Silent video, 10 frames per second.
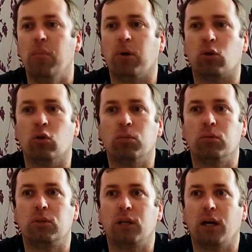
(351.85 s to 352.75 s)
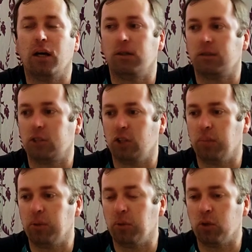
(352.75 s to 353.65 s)
Потом я сначала
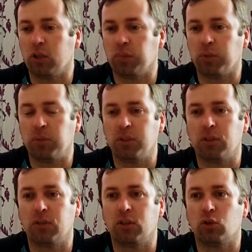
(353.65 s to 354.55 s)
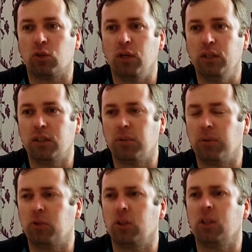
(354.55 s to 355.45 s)
немного даже подбешивала эта журналистка,
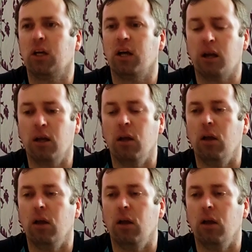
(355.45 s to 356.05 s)
потому что она такая,